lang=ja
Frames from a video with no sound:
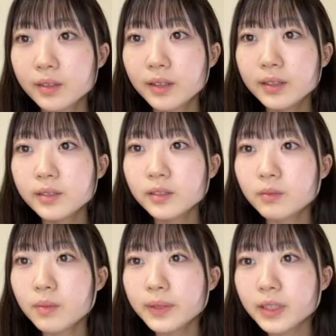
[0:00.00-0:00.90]
おはよう
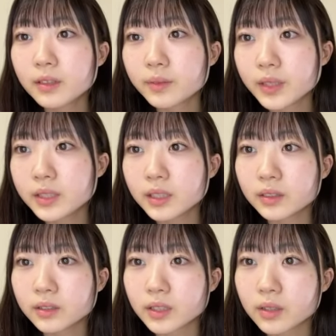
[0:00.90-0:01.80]
今までの毎日
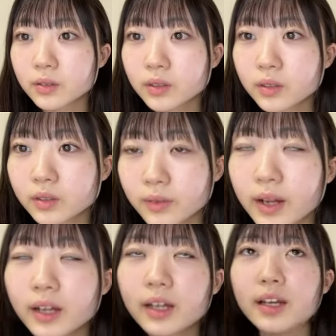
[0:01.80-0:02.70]
アイドルの最高記録
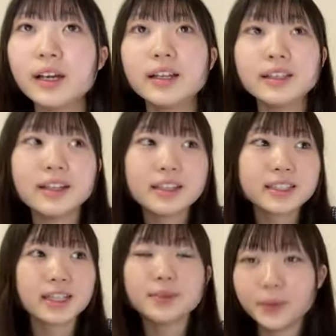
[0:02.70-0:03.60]
は何
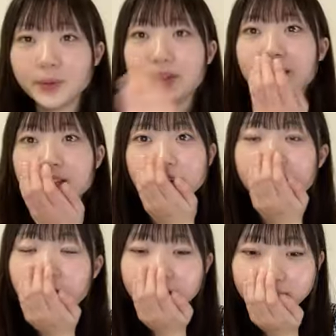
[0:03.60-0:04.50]
日えでも
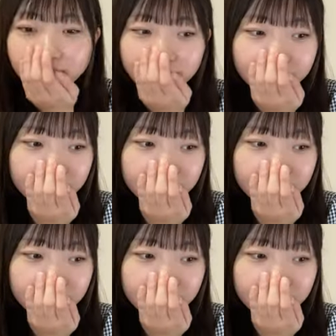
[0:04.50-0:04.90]
分かんない